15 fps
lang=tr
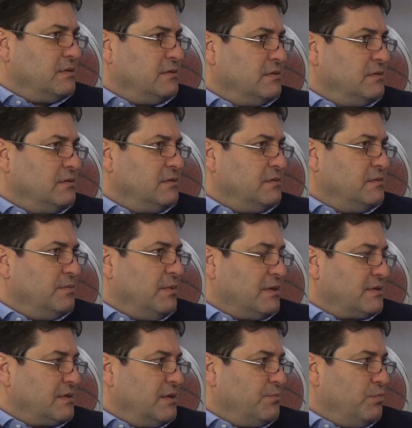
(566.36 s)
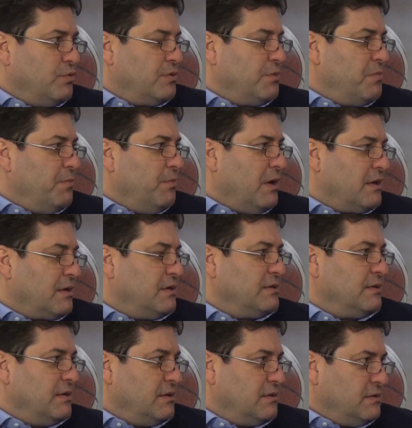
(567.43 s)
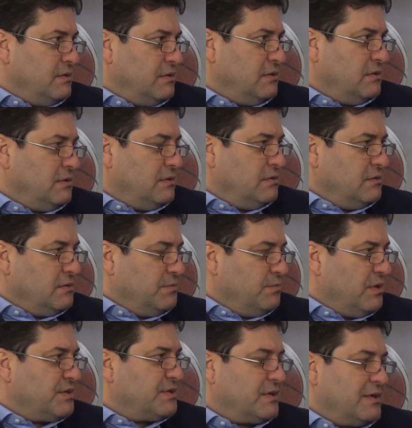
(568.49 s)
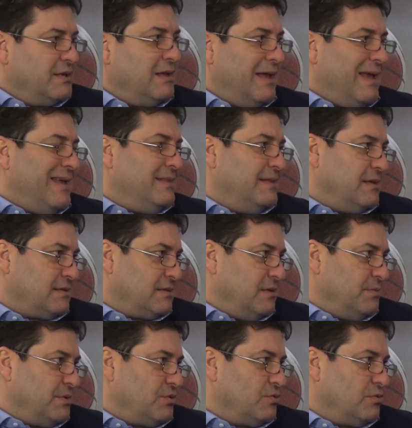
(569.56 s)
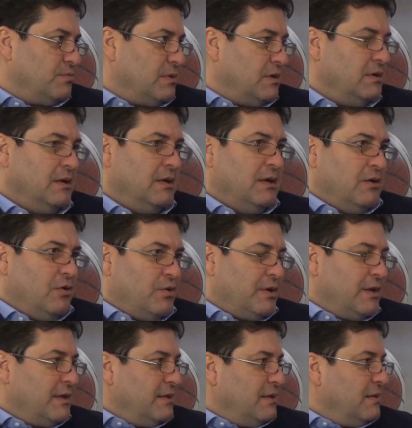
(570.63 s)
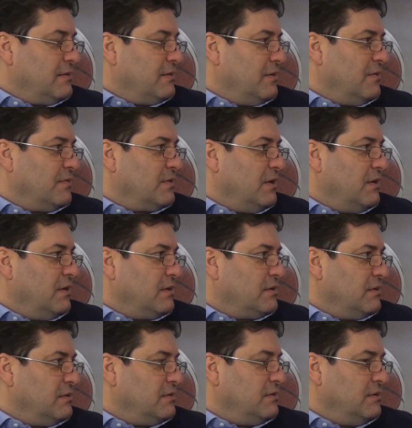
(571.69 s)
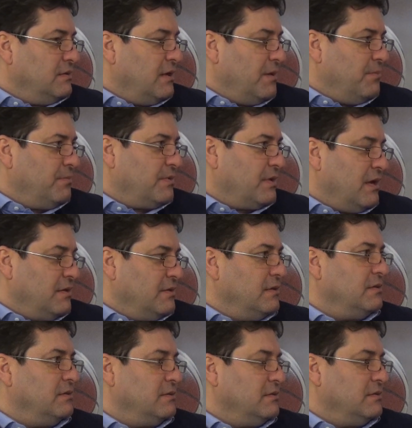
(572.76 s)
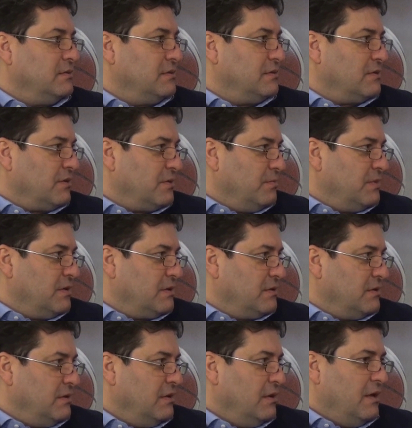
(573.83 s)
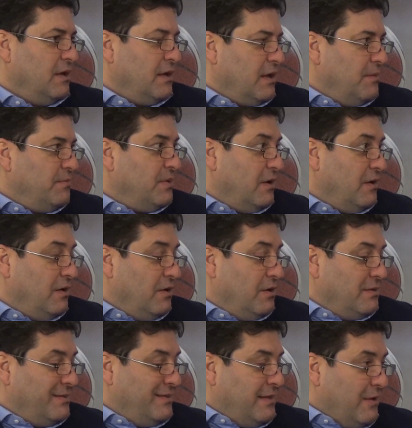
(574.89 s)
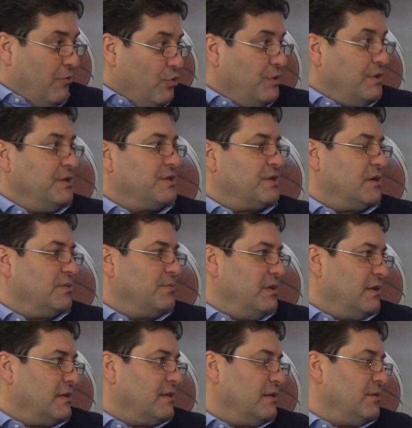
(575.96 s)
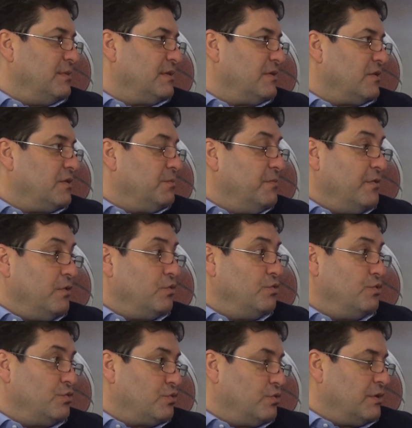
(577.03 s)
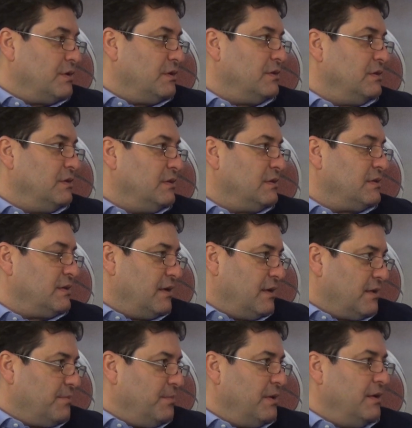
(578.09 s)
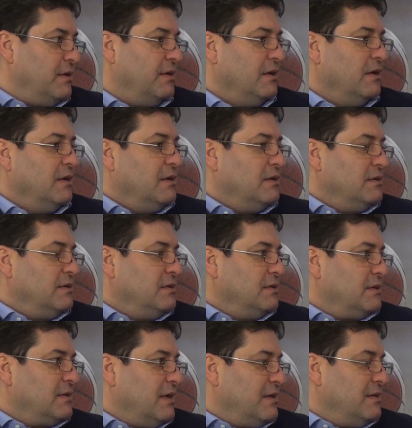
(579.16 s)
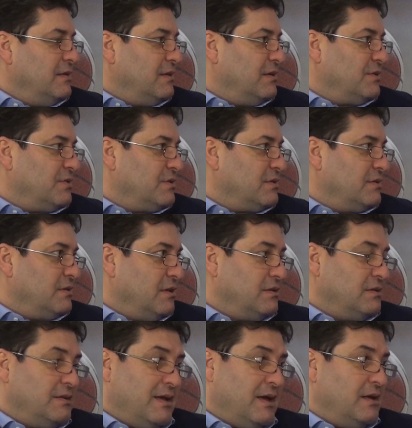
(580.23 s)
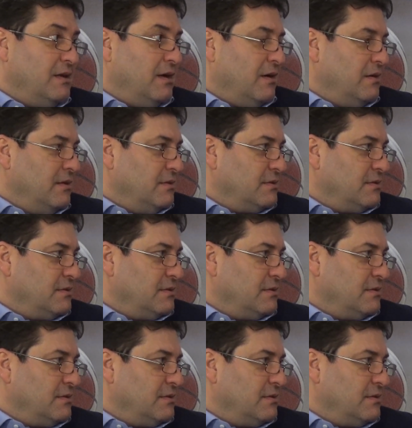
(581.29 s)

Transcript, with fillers: e, basketbolda bir marka değerini e, evet. başarıyla endekslemiş evet. durumda. Oraya giden taraftarlar da hem kendi takımlarını hem de ne oynayacağını bildikleri bir takımı ve oyuncuları seyretmeyi kendileri açısından değerli hale